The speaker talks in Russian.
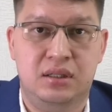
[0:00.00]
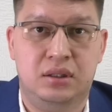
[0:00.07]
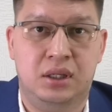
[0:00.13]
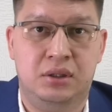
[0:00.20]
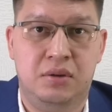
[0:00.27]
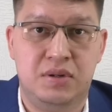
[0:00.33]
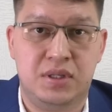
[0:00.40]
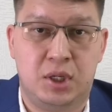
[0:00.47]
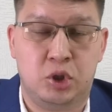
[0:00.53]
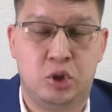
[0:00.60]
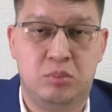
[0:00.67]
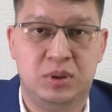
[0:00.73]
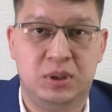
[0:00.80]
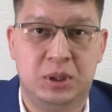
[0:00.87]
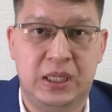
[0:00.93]
Надеюсь, оно
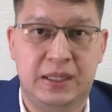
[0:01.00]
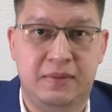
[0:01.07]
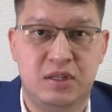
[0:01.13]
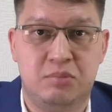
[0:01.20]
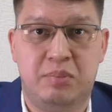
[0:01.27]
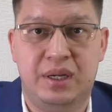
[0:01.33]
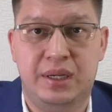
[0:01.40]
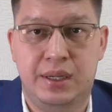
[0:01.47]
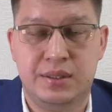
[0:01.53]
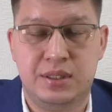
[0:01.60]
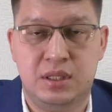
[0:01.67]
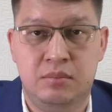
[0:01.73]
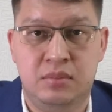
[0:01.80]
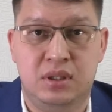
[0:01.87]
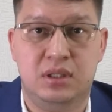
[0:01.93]
было для вас
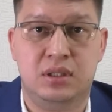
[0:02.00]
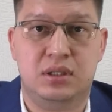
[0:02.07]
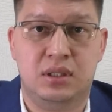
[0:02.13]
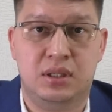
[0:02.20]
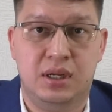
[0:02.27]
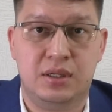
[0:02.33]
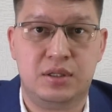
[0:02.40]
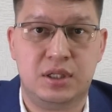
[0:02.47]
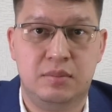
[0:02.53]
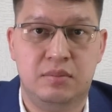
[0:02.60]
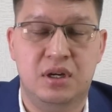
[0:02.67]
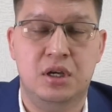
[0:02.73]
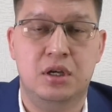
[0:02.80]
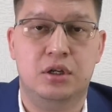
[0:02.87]
полезным, интересным.